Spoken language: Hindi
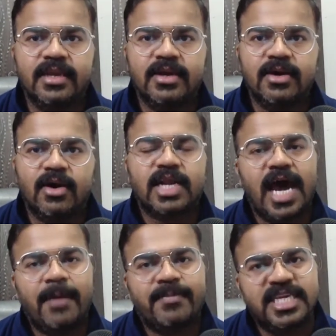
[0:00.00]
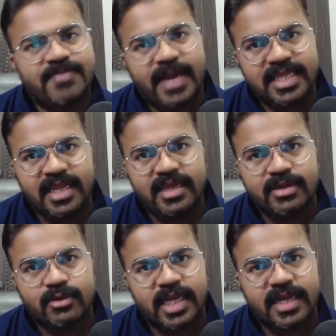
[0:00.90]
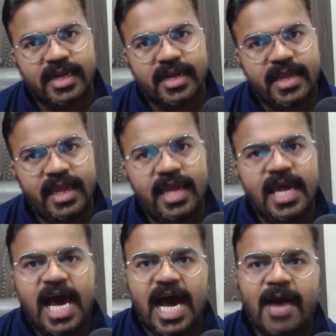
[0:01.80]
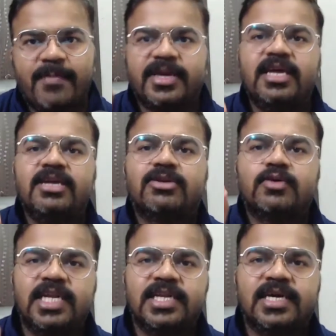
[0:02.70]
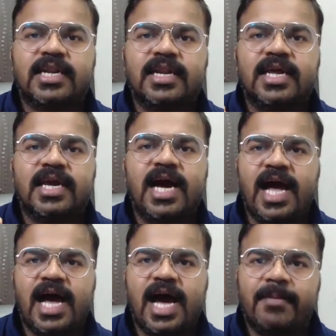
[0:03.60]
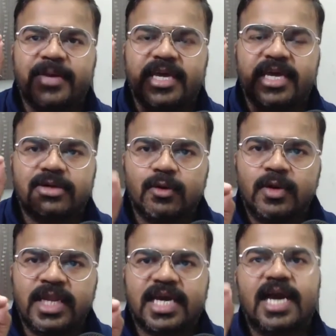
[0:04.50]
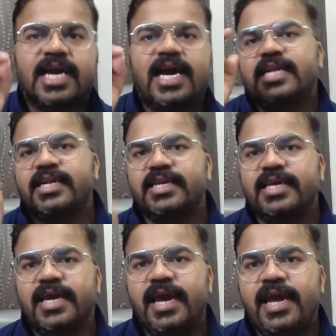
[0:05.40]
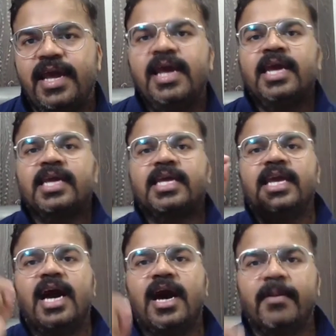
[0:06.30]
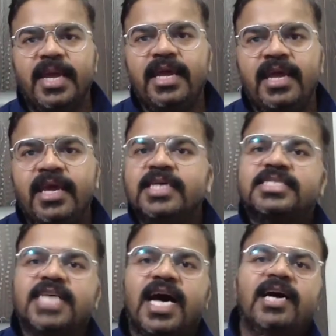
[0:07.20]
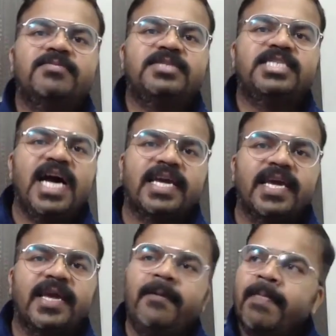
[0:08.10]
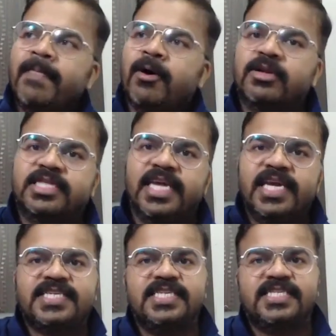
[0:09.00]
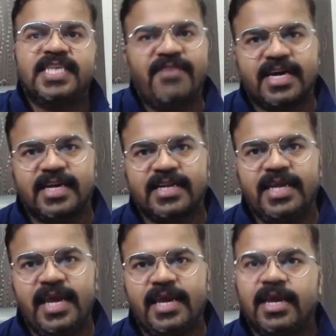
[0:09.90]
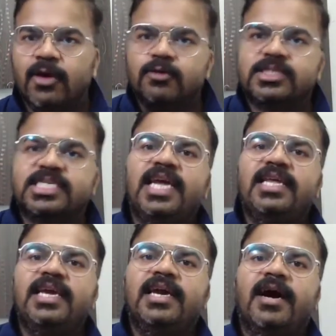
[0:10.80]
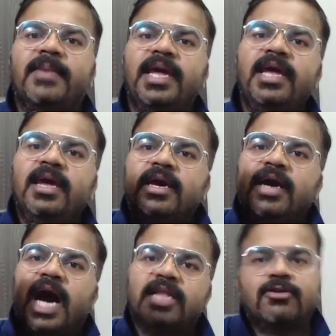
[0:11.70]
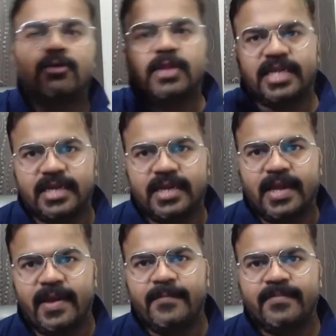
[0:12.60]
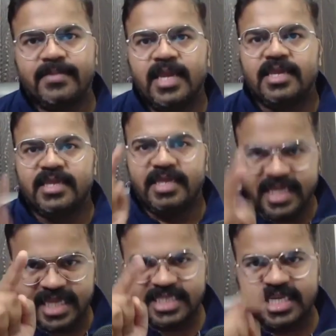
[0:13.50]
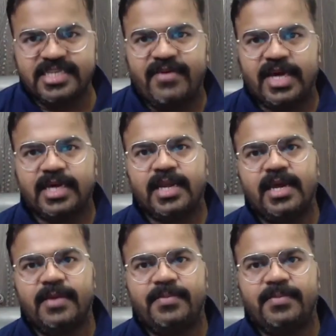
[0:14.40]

और आप किस बात के लिए रुदन कर रहे हैं आपके रुदन करने का आपके रोने का कारण यह है कि हमें साहब जाके और देश की सेवा करनी है उसके लिए हमें आंदोलन करना है ये देश की सेवा कर रहे हैं आप